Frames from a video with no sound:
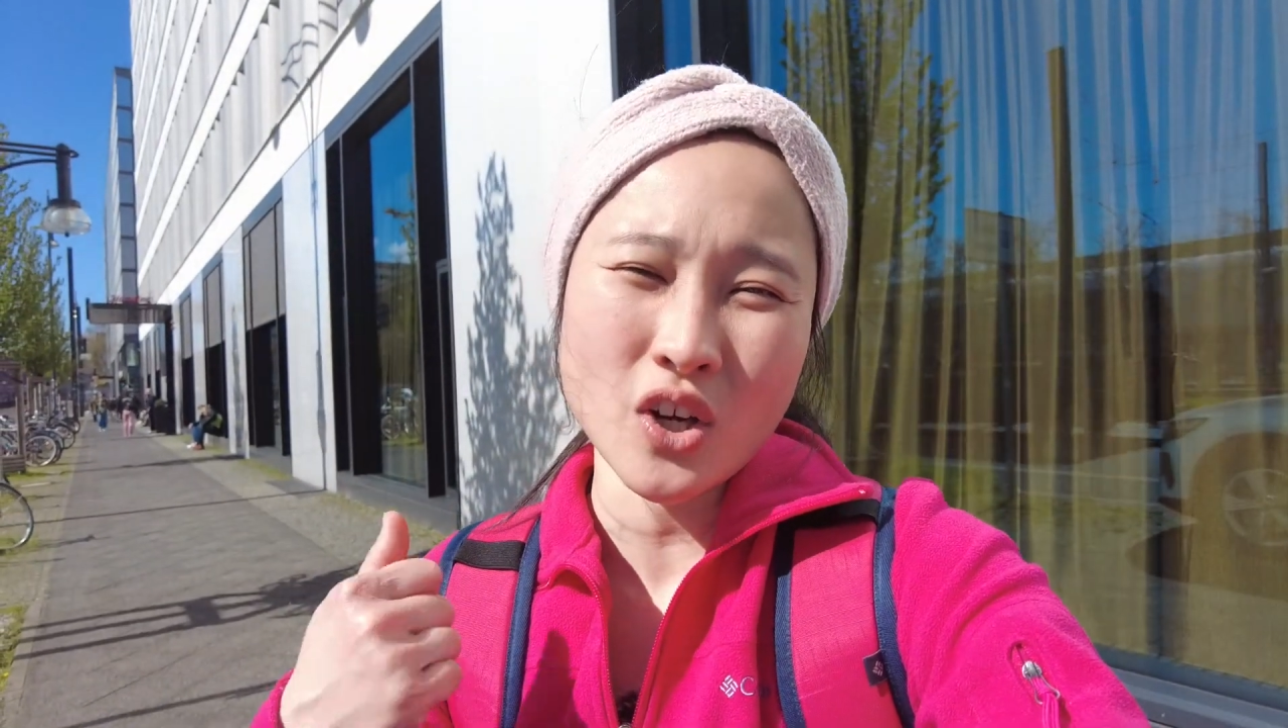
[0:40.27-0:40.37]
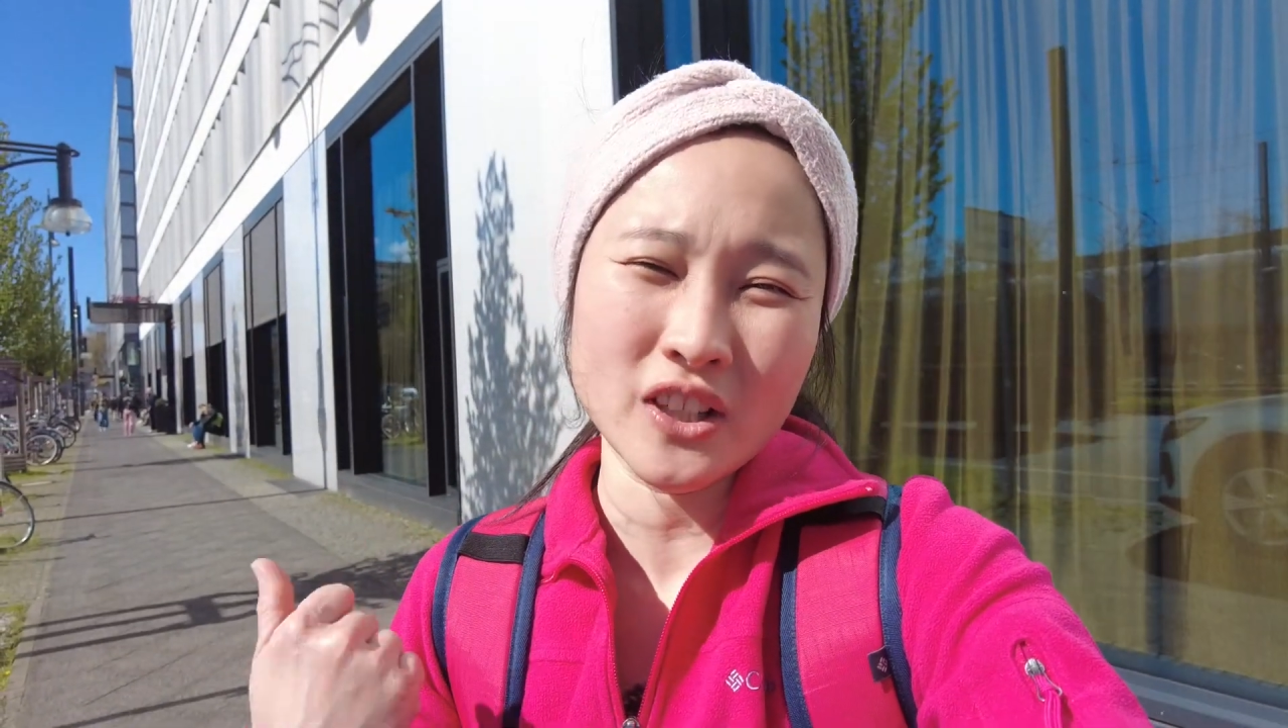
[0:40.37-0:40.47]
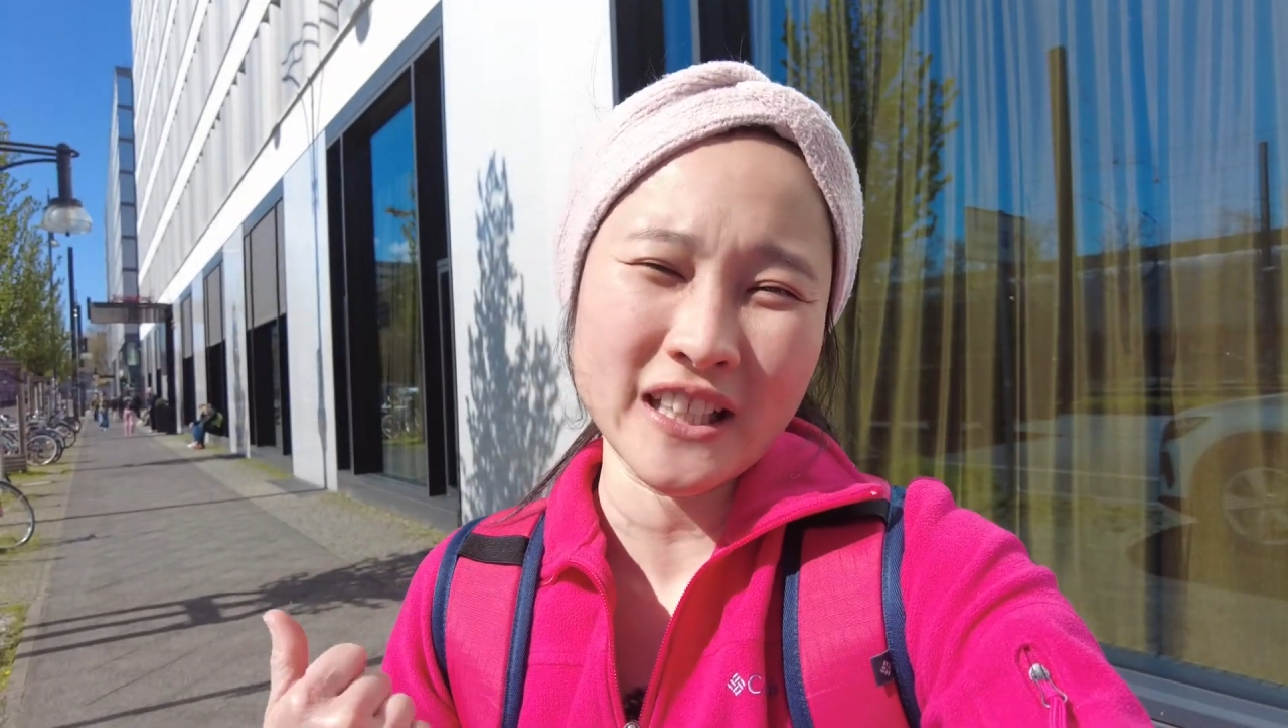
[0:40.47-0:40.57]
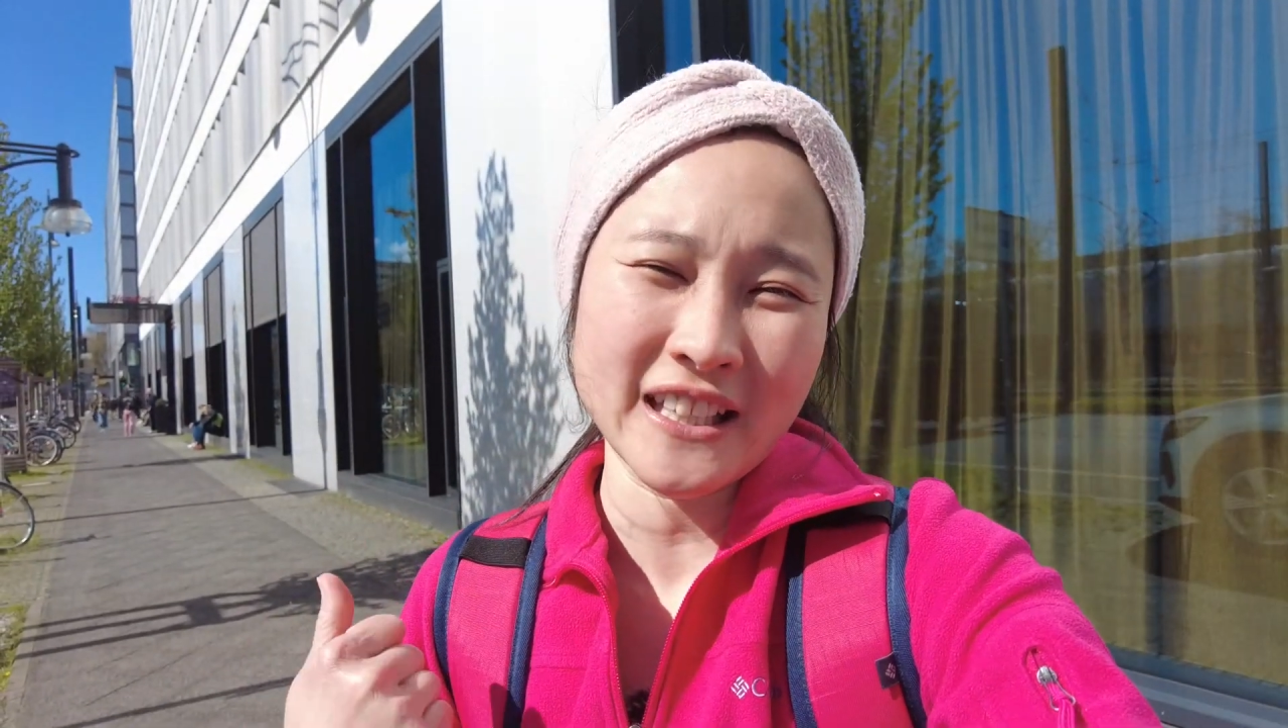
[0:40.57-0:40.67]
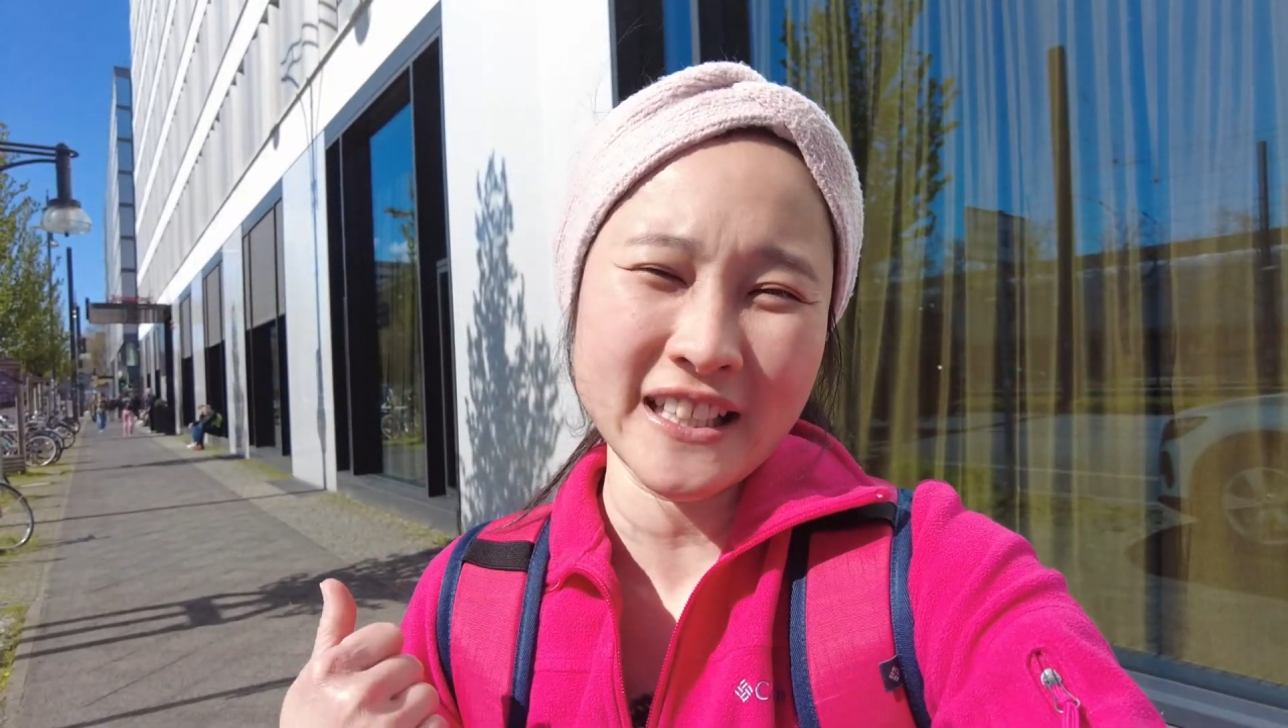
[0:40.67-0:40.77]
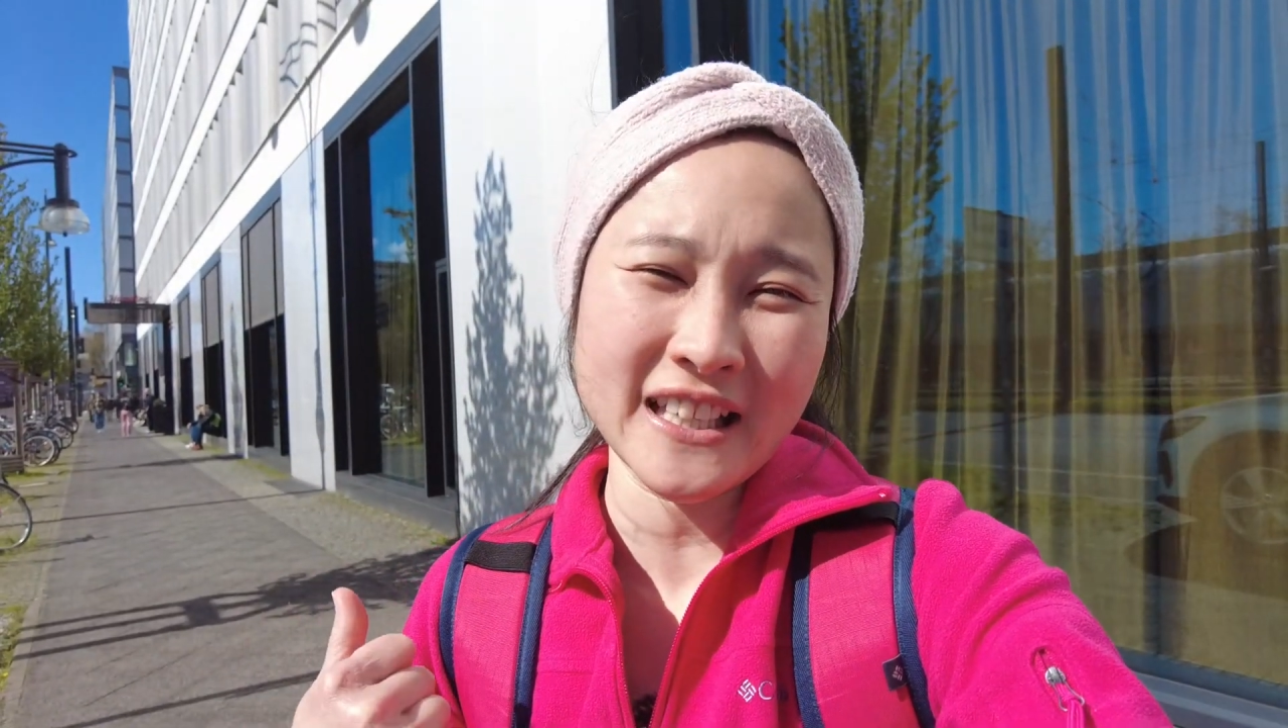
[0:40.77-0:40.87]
hotel